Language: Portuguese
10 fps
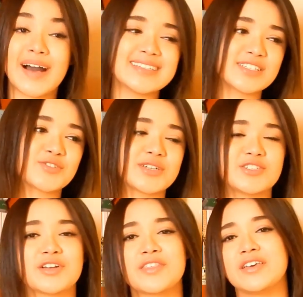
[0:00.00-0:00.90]
Mas
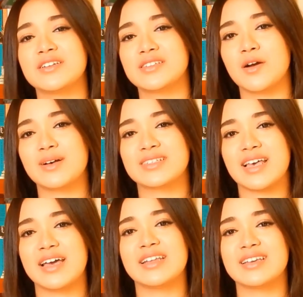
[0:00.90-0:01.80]
Stranger Things é uma
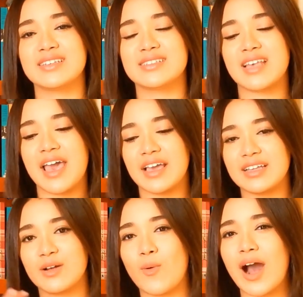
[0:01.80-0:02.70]
série que
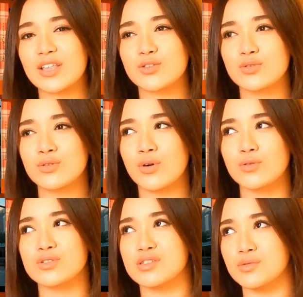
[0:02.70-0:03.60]
segue quatro
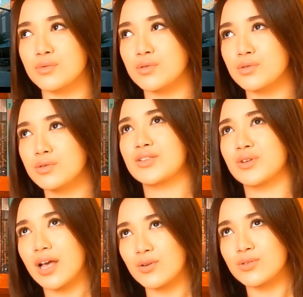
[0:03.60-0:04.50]
ou cinco,
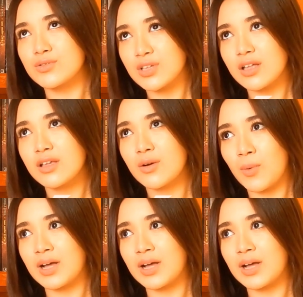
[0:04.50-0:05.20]
quatro garotos, né?